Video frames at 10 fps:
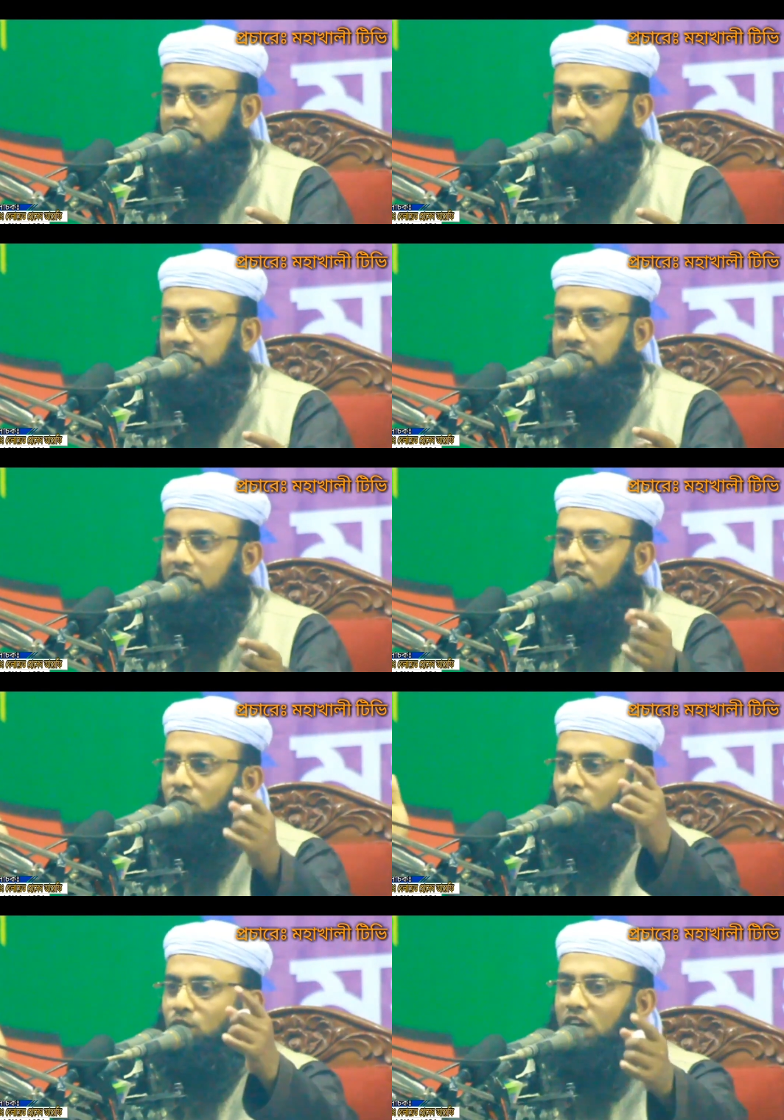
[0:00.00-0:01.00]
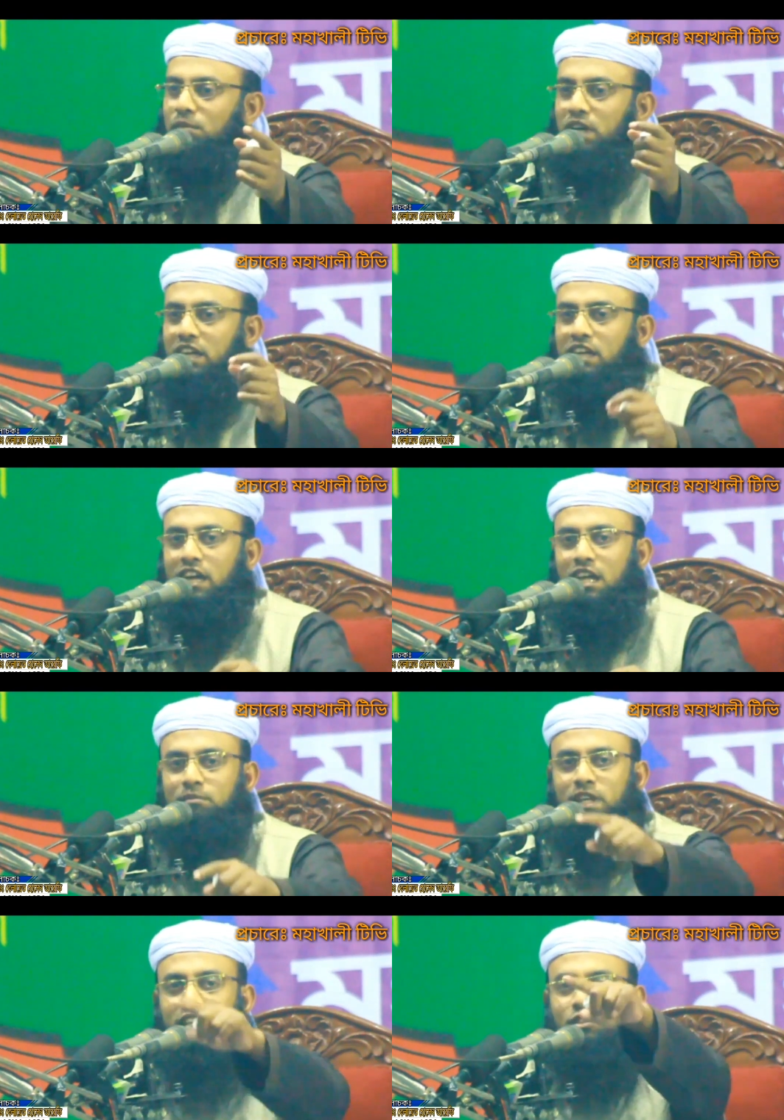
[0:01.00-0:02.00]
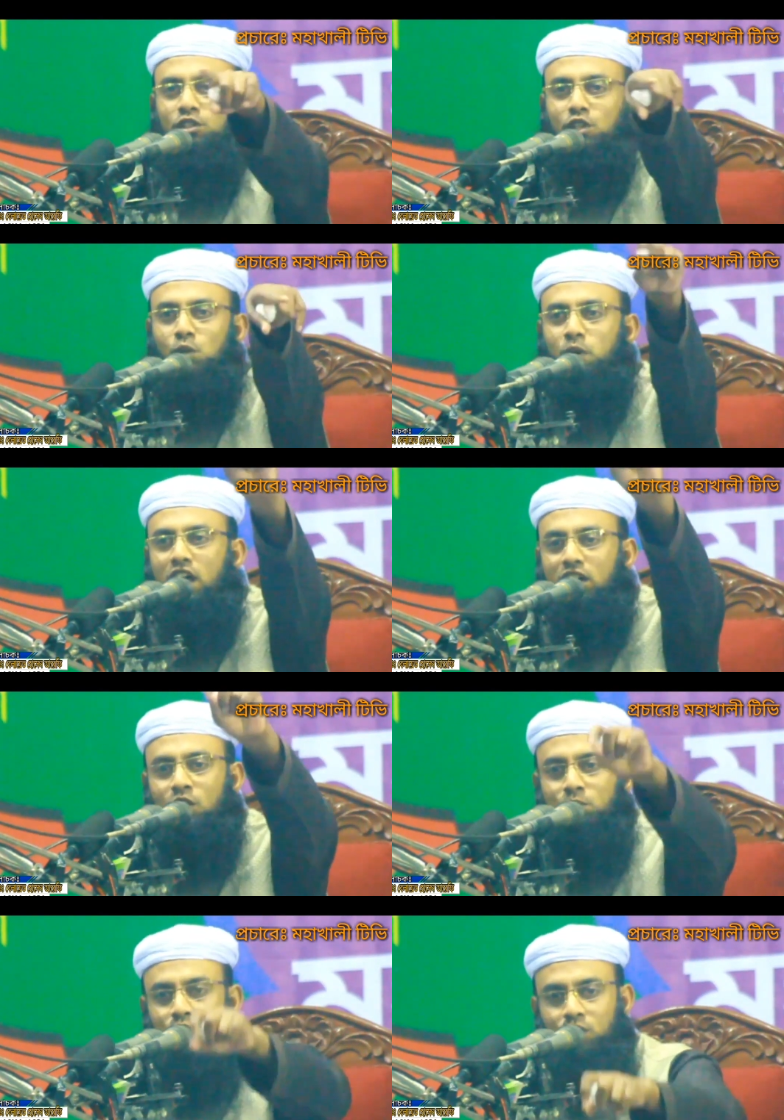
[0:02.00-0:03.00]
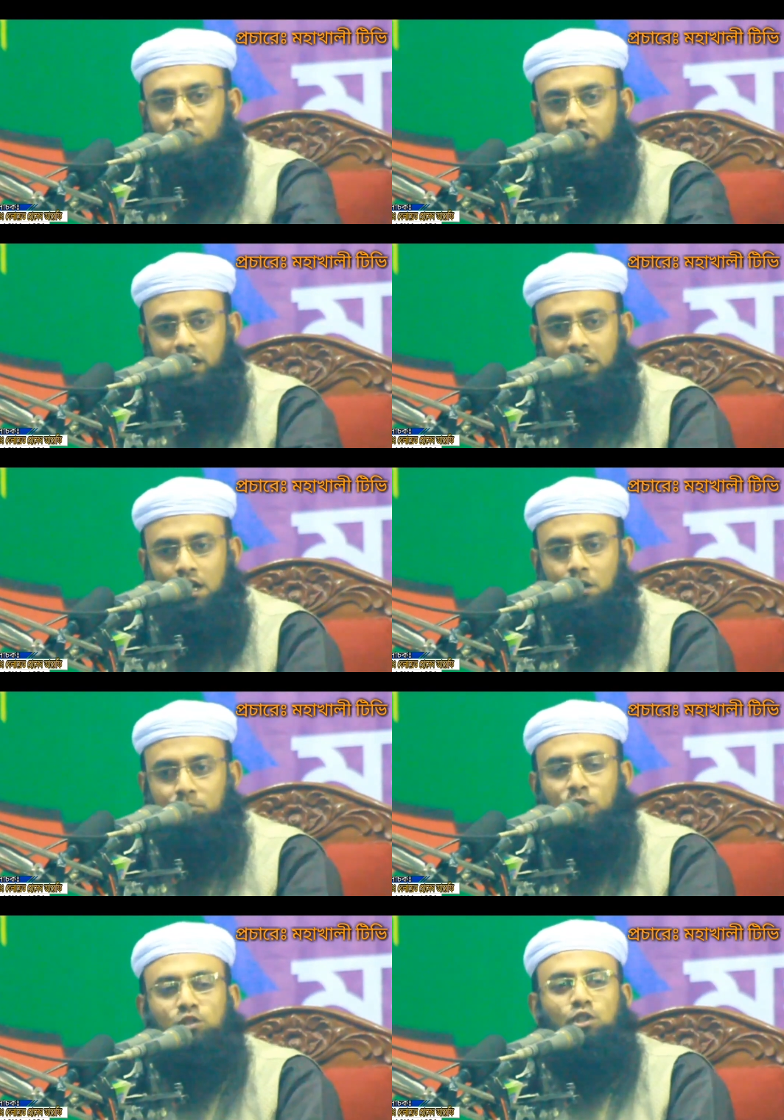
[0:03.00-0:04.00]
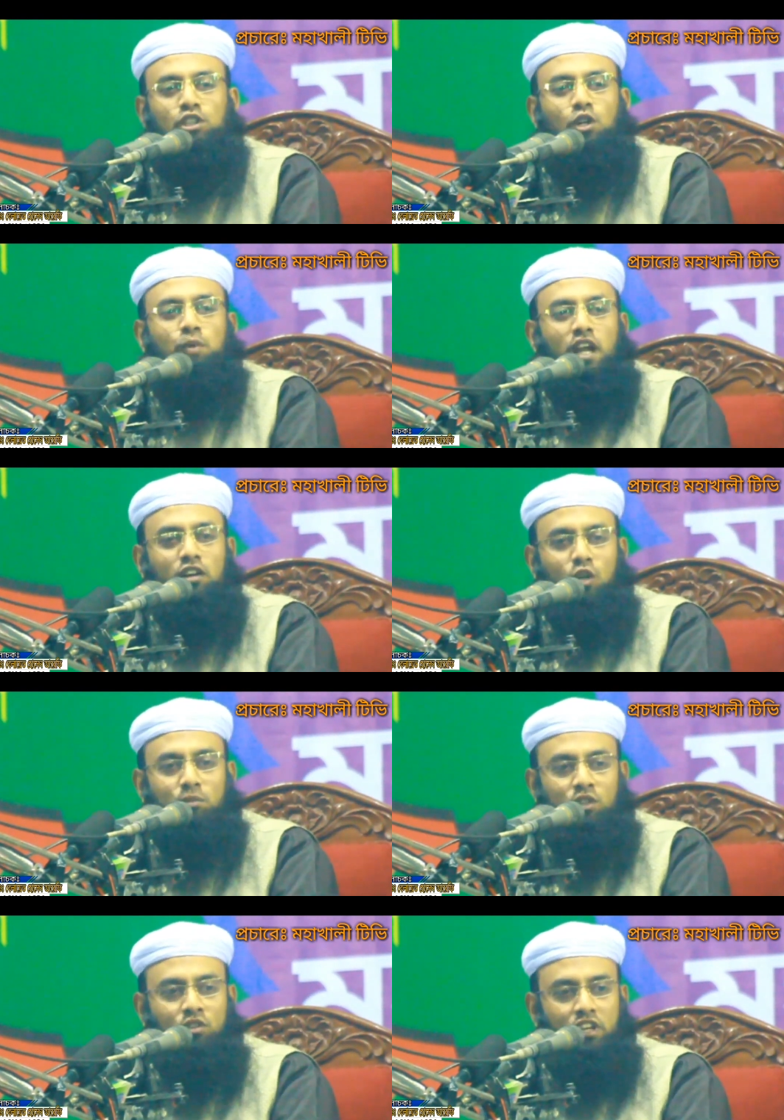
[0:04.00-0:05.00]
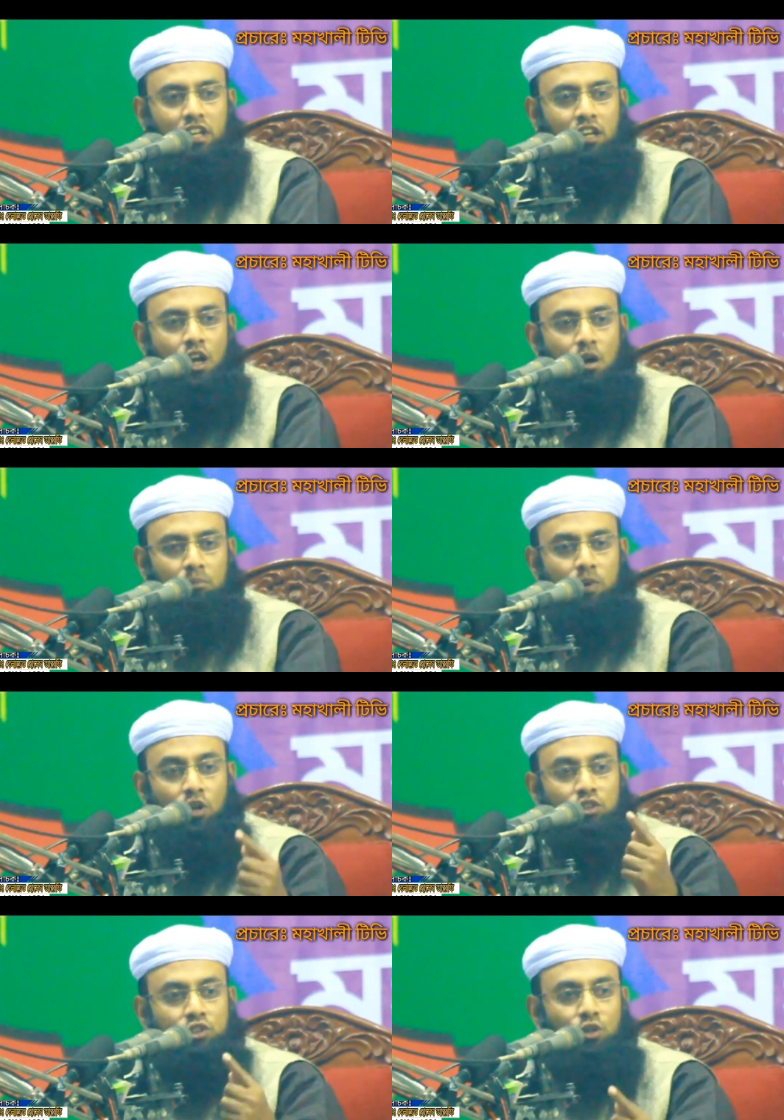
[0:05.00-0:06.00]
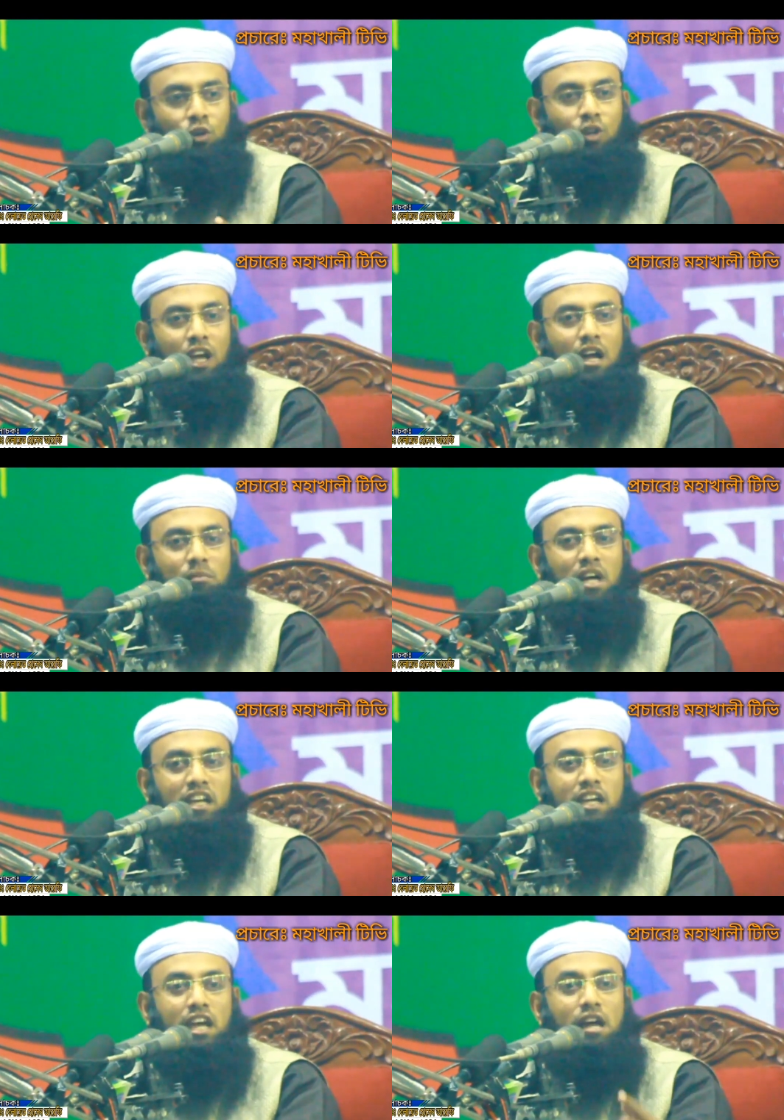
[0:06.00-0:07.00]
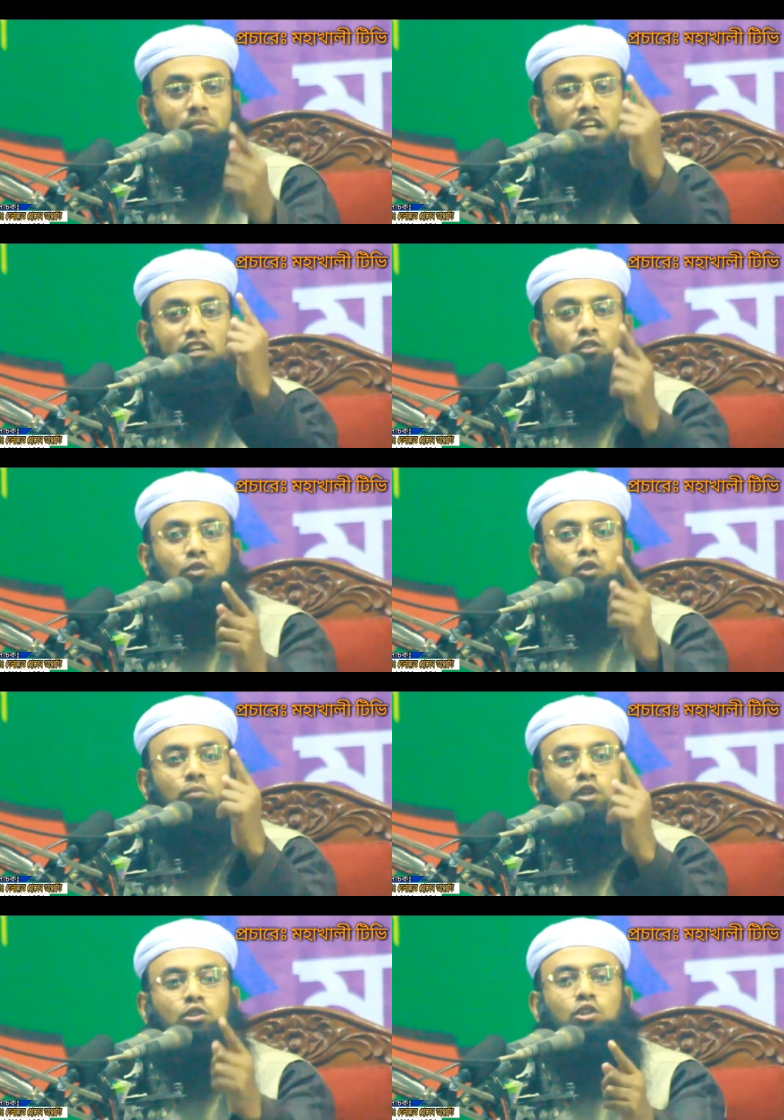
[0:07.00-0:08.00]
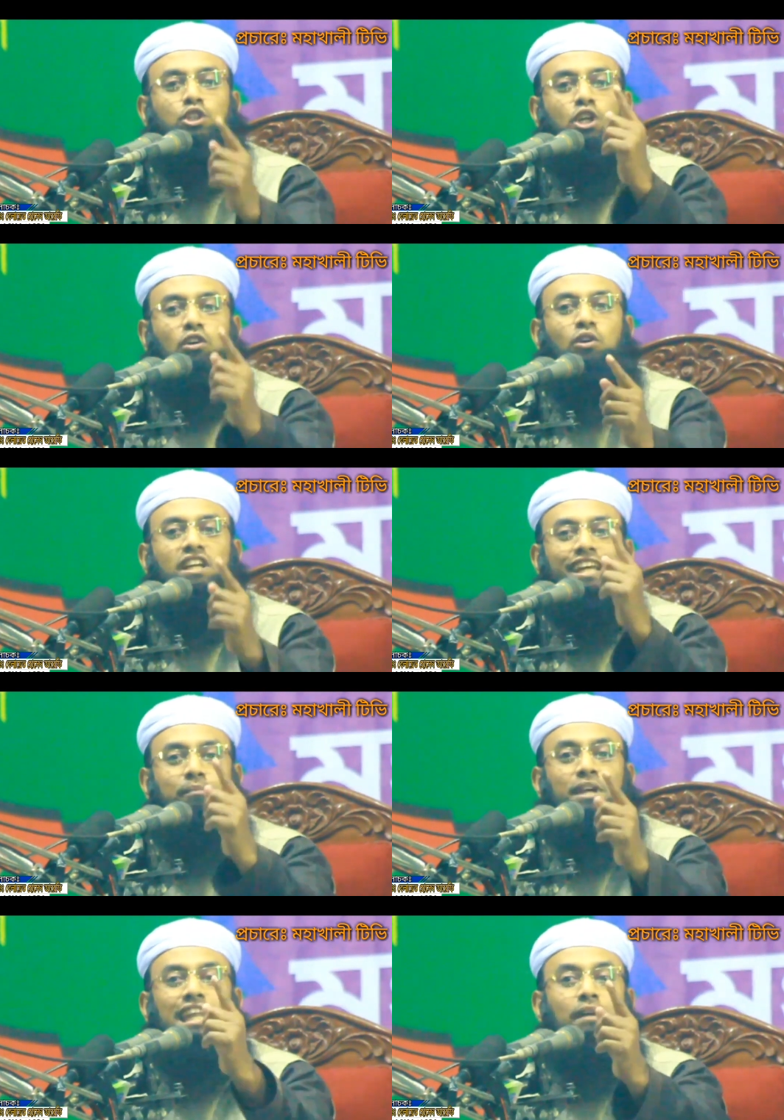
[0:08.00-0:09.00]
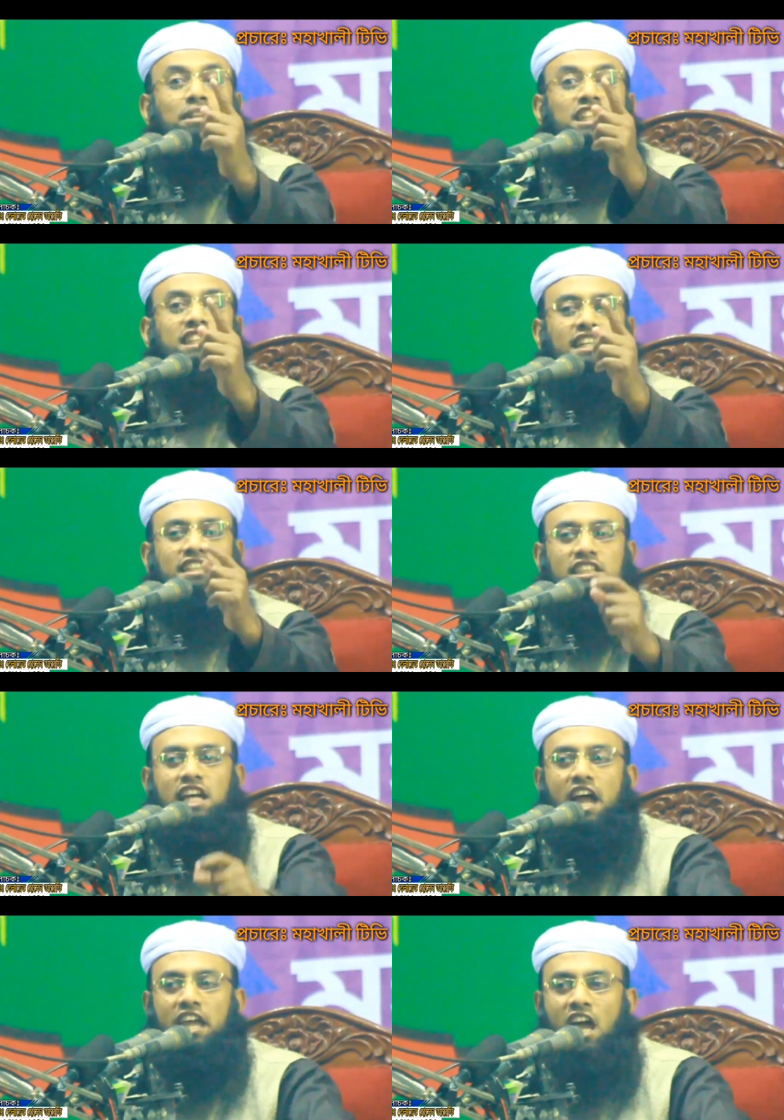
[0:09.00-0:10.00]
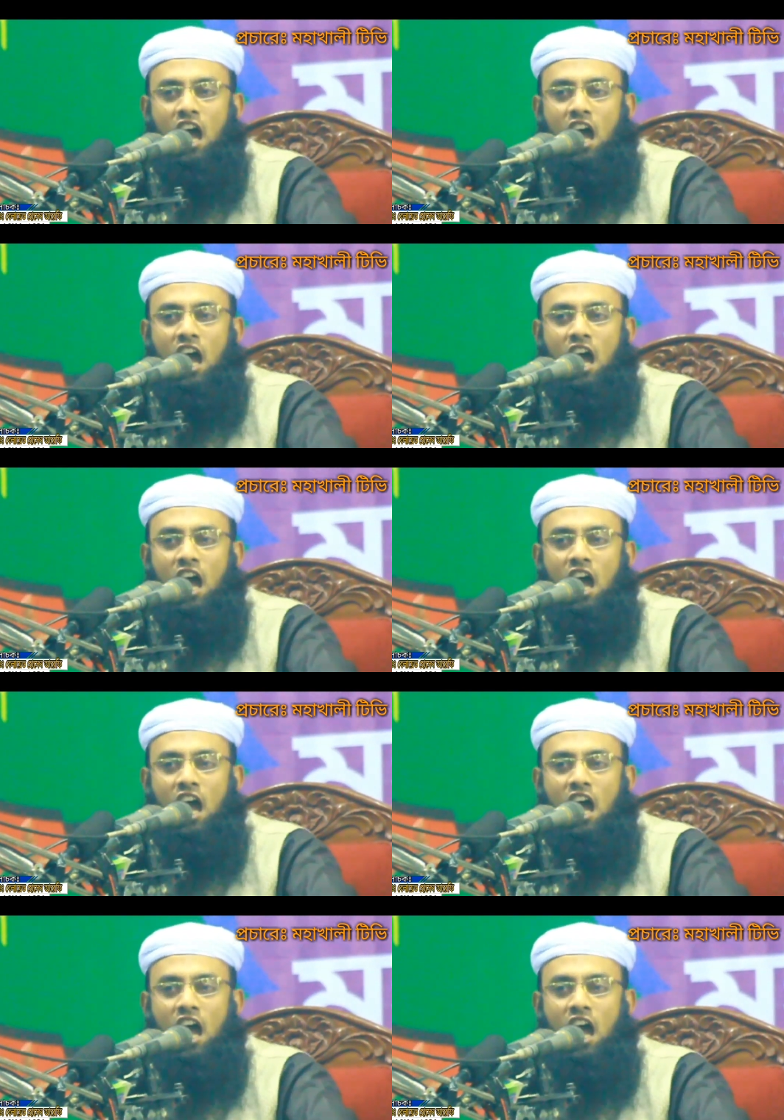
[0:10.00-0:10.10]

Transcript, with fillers: নাকি অলামায় কেরাম হিন্দুদের উপর আক্রমণ করে বৌদ্ধদের উপর আক্রমণ করে বরঞ্চ অলামায় কেরাম হিন্দু বৌদ্ধ সকলকে মিলে মিশে থাকতে চায়